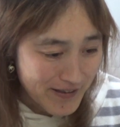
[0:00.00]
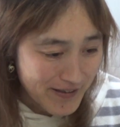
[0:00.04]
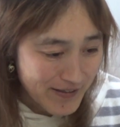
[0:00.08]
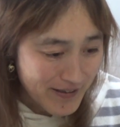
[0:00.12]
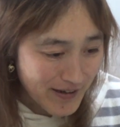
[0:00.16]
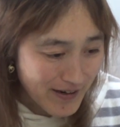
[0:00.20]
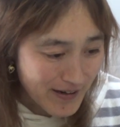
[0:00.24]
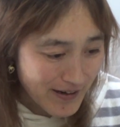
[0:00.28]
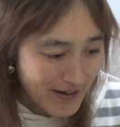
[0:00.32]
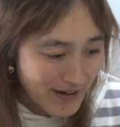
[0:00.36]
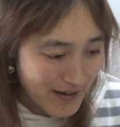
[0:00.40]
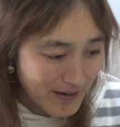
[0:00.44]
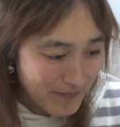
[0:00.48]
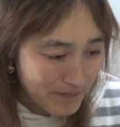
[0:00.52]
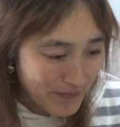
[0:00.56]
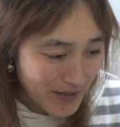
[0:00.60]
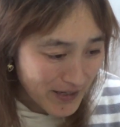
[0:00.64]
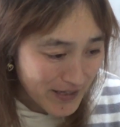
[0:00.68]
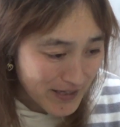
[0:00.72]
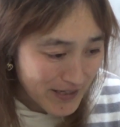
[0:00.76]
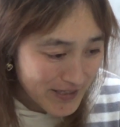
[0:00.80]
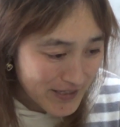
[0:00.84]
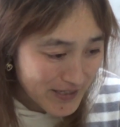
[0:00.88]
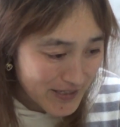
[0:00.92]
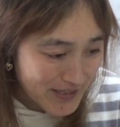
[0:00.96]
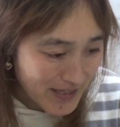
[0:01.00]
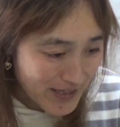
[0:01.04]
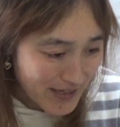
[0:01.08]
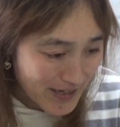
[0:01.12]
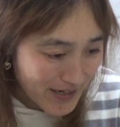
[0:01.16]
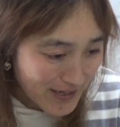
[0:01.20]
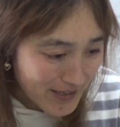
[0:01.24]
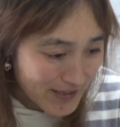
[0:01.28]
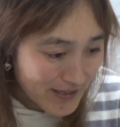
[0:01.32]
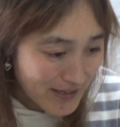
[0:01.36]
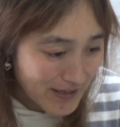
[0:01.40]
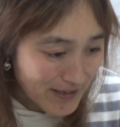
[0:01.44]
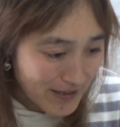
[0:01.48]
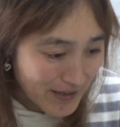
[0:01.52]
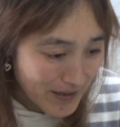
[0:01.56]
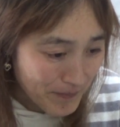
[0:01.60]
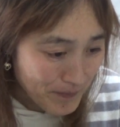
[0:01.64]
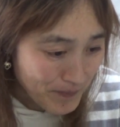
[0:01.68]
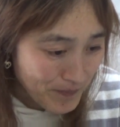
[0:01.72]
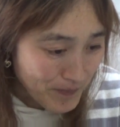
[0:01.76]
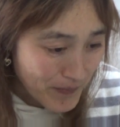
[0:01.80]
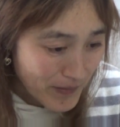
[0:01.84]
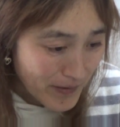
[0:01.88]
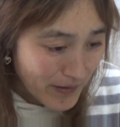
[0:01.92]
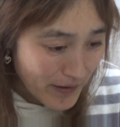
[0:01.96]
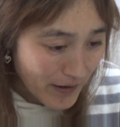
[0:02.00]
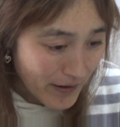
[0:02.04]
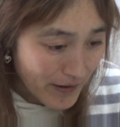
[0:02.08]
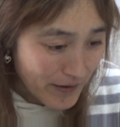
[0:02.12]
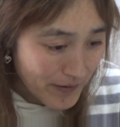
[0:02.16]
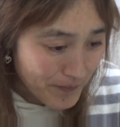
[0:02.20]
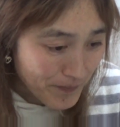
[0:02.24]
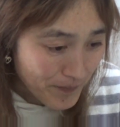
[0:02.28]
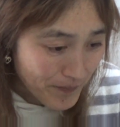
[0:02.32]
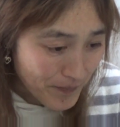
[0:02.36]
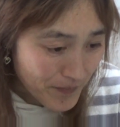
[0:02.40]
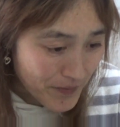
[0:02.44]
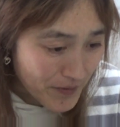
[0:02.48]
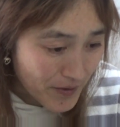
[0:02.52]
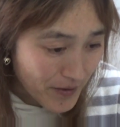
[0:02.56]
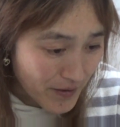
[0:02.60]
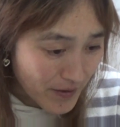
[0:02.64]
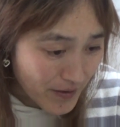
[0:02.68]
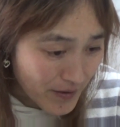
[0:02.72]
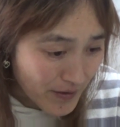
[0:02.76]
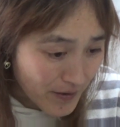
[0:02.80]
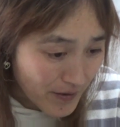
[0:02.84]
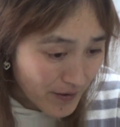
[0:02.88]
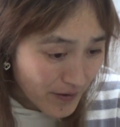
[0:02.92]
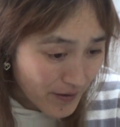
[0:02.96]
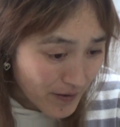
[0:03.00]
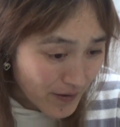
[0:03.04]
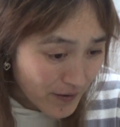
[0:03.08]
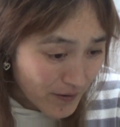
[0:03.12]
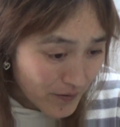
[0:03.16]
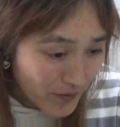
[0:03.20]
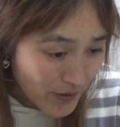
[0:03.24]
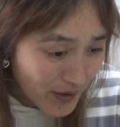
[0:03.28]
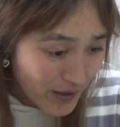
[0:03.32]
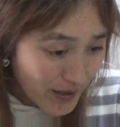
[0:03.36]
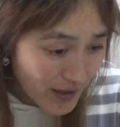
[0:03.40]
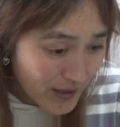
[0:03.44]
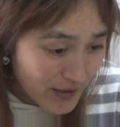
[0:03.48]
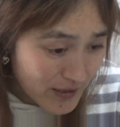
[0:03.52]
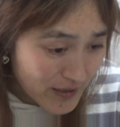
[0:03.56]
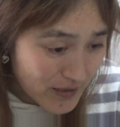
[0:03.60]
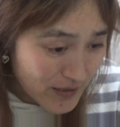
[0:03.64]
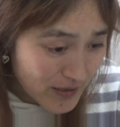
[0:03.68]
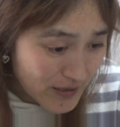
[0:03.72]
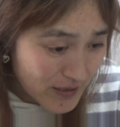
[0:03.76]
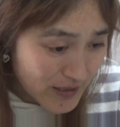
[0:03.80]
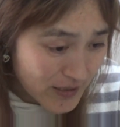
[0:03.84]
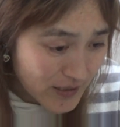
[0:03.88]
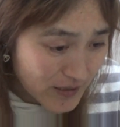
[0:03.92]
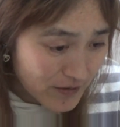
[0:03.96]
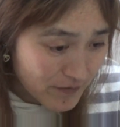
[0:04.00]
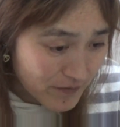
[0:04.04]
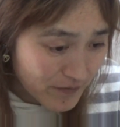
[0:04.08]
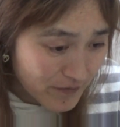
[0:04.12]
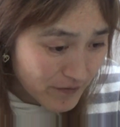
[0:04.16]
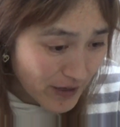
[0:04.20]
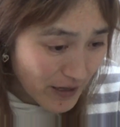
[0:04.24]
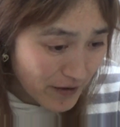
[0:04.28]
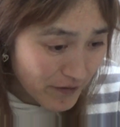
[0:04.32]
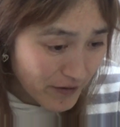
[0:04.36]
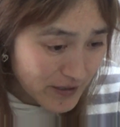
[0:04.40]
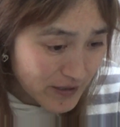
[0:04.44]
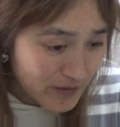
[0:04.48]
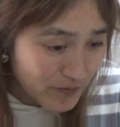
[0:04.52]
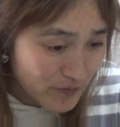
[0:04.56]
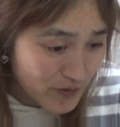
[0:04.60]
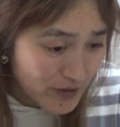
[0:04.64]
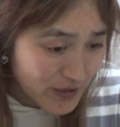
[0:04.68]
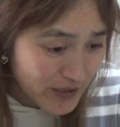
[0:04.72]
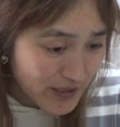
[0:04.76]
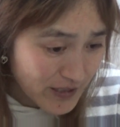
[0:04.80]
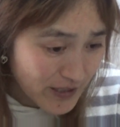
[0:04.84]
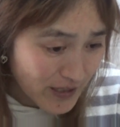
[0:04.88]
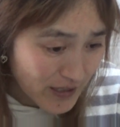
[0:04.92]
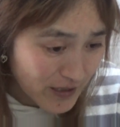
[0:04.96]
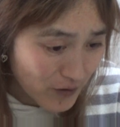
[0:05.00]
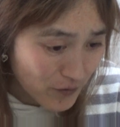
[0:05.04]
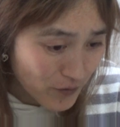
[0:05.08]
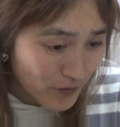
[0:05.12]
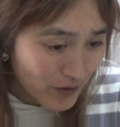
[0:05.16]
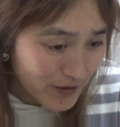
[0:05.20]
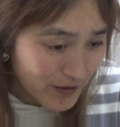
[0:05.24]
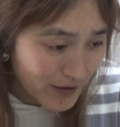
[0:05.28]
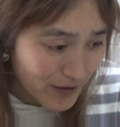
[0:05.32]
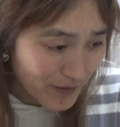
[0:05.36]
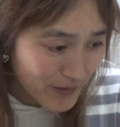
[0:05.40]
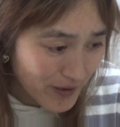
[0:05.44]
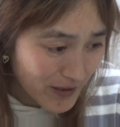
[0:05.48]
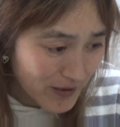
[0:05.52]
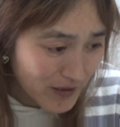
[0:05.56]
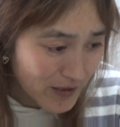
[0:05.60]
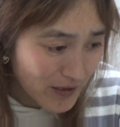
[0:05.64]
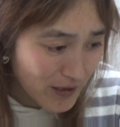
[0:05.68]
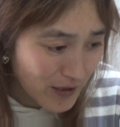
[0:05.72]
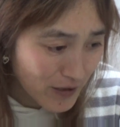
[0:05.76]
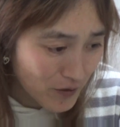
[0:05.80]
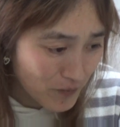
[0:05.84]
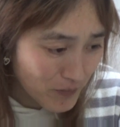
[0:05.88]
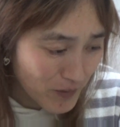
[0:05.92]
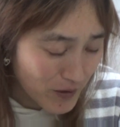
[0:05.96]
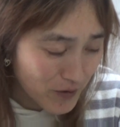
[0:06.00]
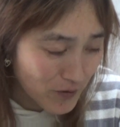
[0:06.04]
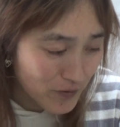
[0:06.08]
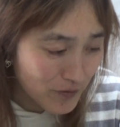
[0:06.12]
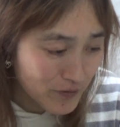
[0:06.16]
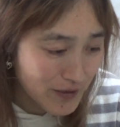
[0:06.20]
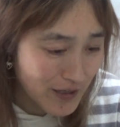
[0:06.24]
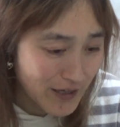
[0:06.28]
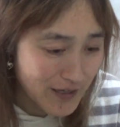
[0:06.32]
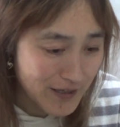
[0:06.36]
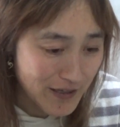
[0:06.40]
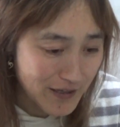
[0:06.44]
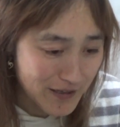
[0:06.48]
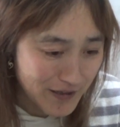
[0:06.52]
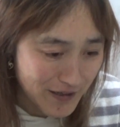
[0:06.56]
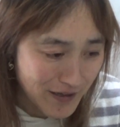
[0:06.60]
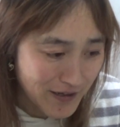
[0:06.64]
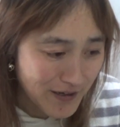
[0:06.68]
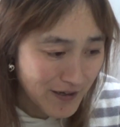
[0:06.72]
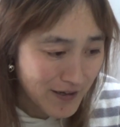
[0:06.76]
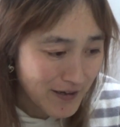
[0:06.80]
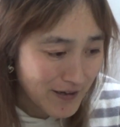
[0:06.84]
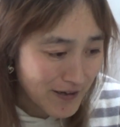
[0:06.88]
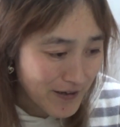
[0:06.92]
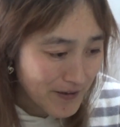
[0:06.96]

だからあんまり気にしてなかったんねはいえー、だから自身ぐらいは自分自身でやったらどうですかやっててんけどめんどくさいねんね